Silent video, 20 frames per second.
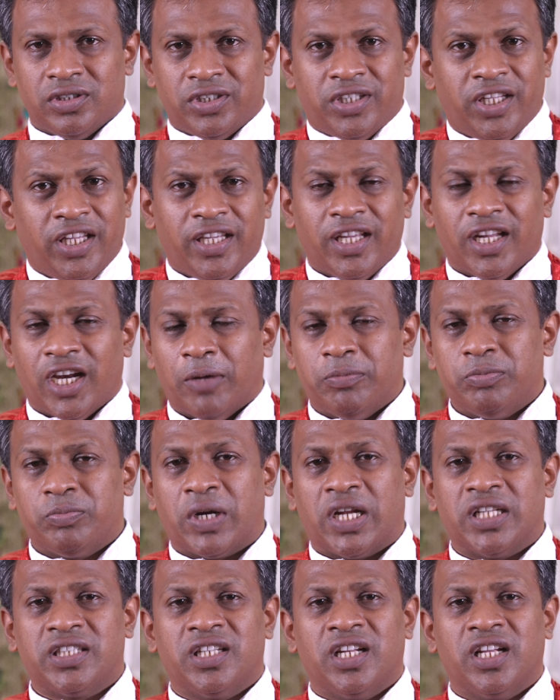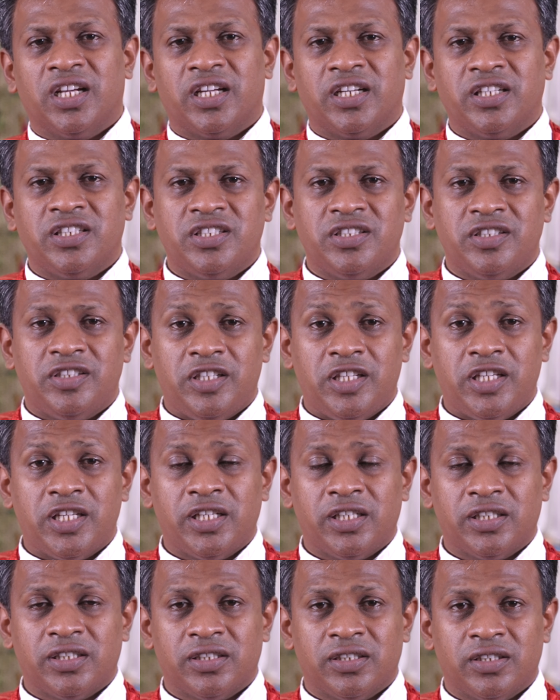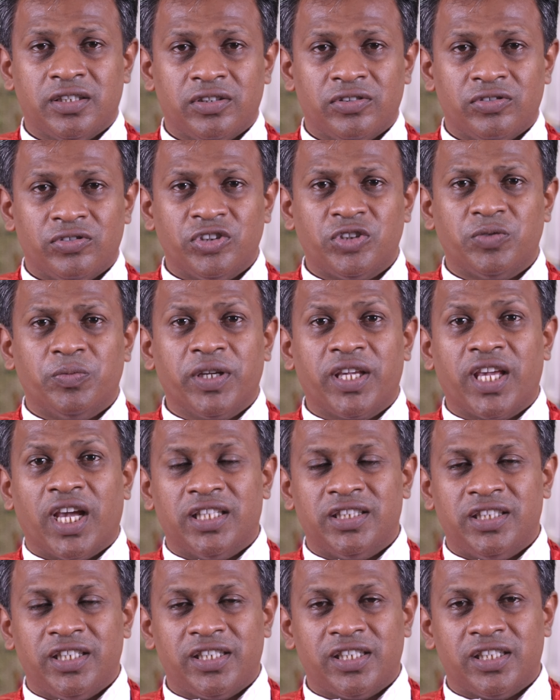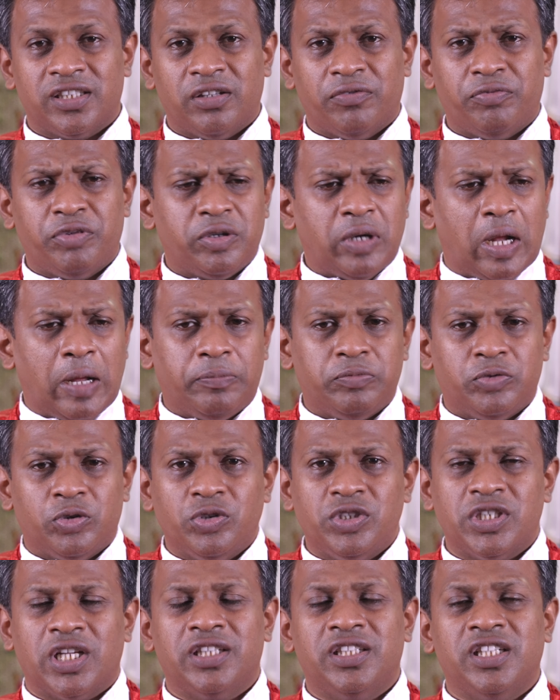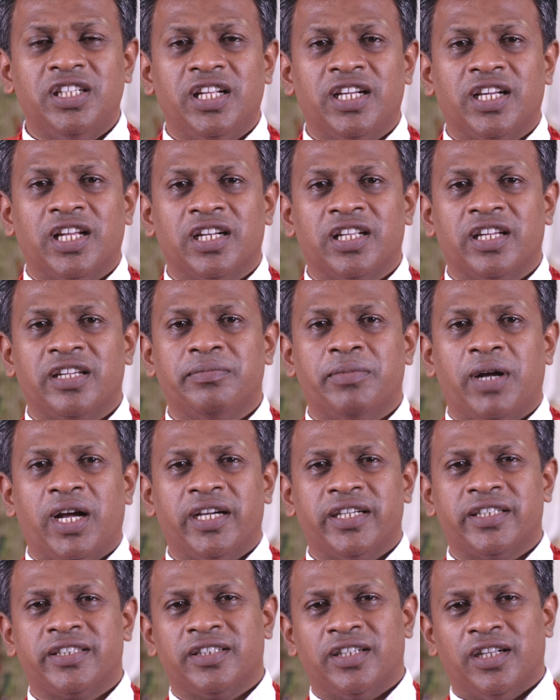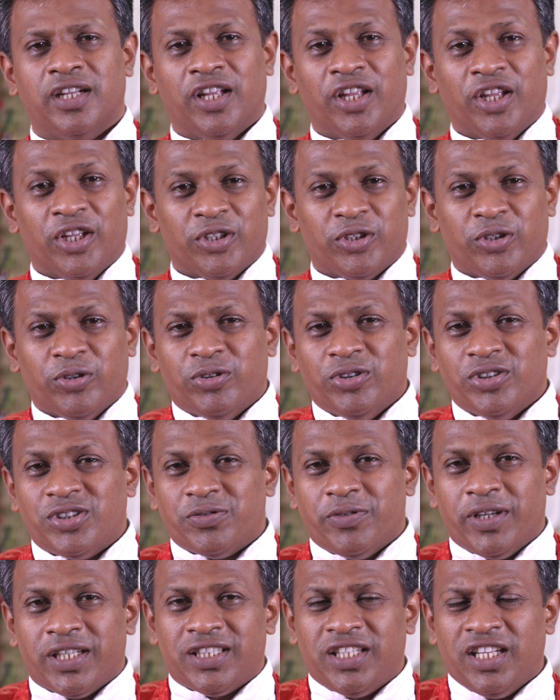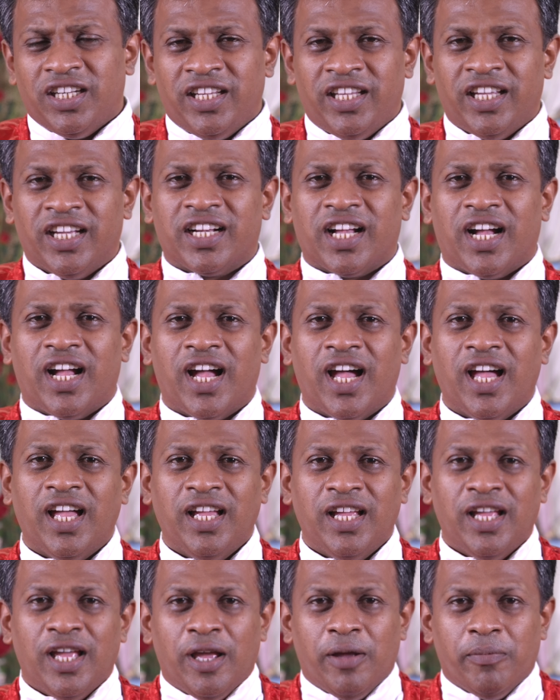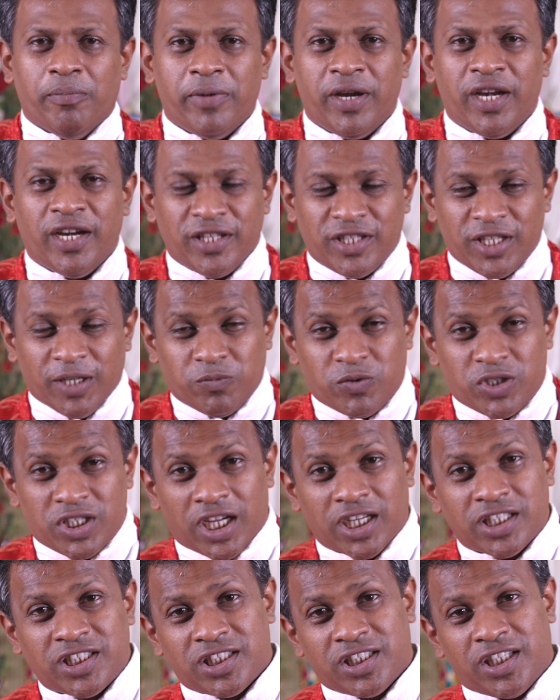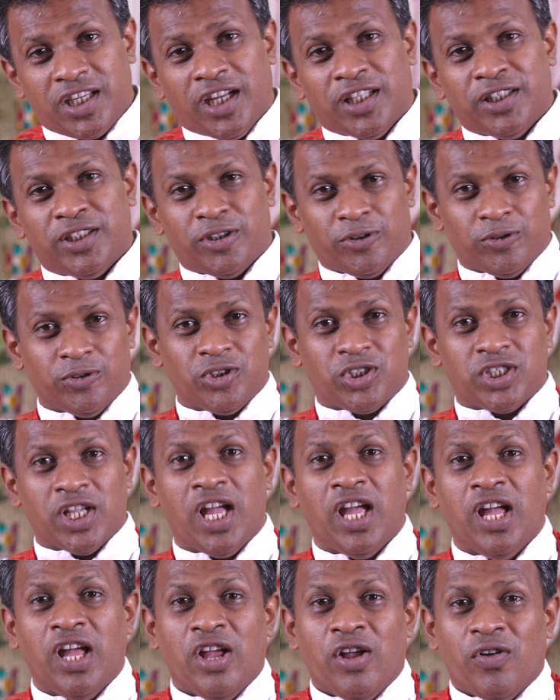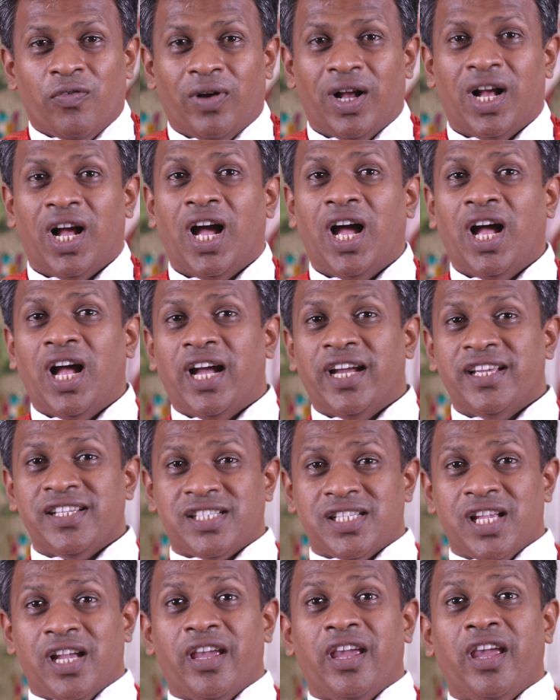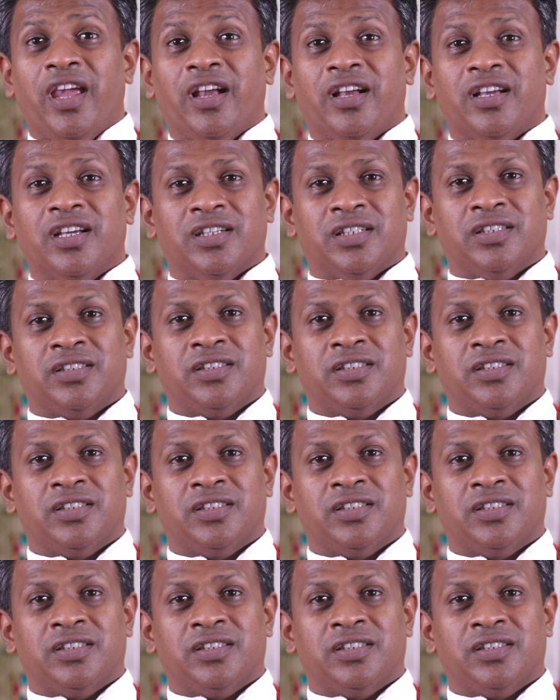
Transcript: ठीक है ना आप प्रार्थना कर दिए उसमें क्या दिक्कत है फिर आप तो जल्दी निकल गए बाहर तो उस व्यक्ति ने यह कहा मैंने जब चर्च के अंदर घुसा वहां ऐसा एक